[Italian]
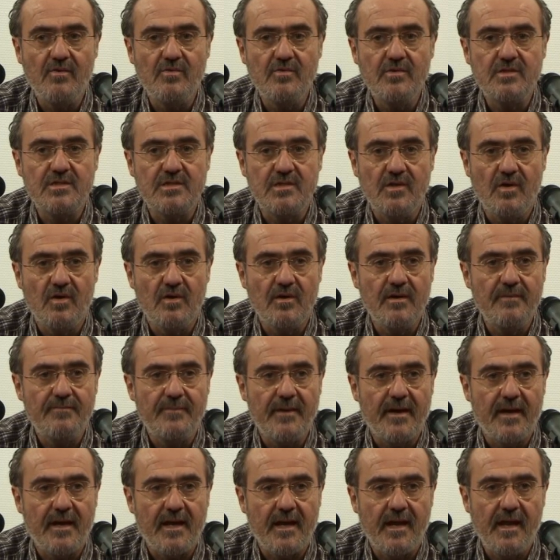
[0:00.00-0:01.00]
rivoluzione
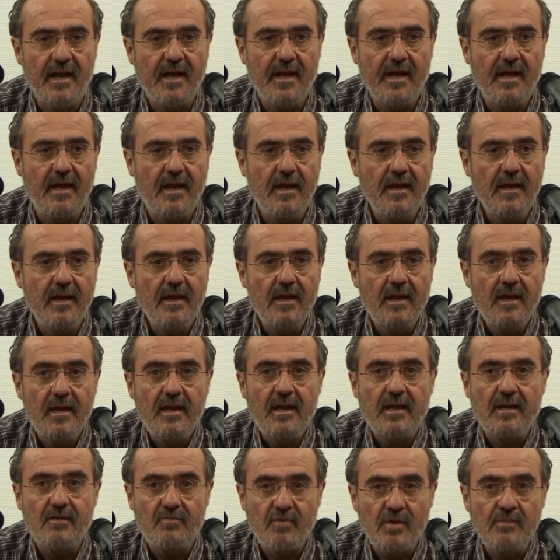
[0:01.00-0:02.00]
perché
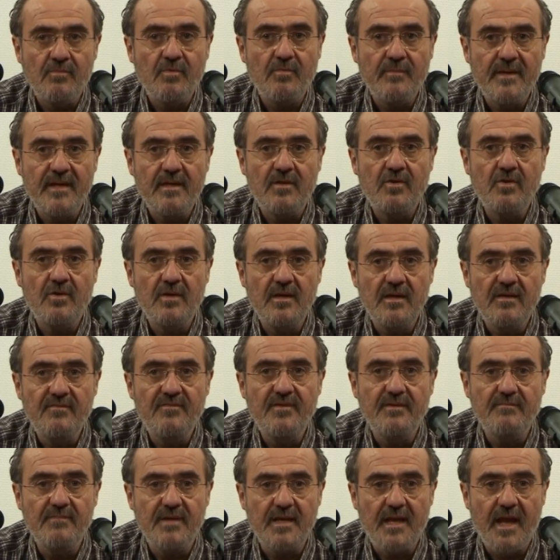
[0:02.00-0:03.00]
in quel momento il
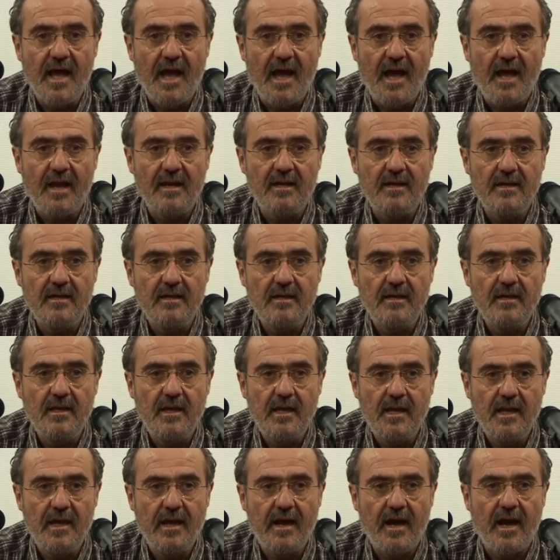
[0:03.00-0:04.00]
Viminale
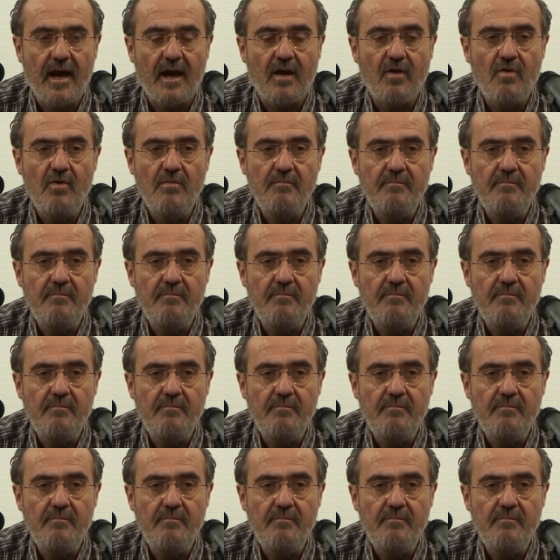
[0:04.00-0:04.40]
era